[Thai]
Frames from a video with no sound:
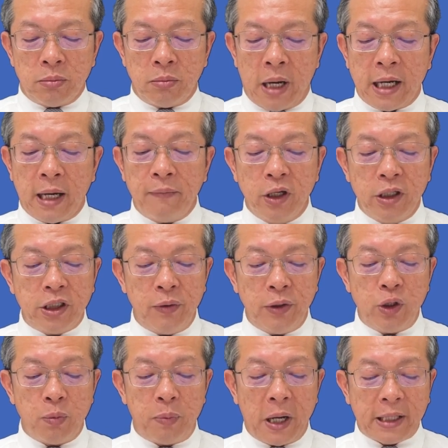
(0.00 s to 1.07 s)
มาดำเนินชีวิต
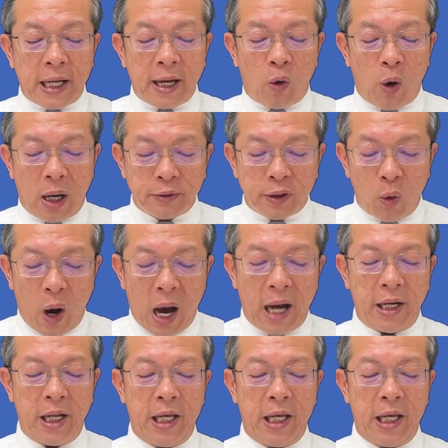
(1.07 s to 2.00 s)
อยู่ภายใต้ความสว่าง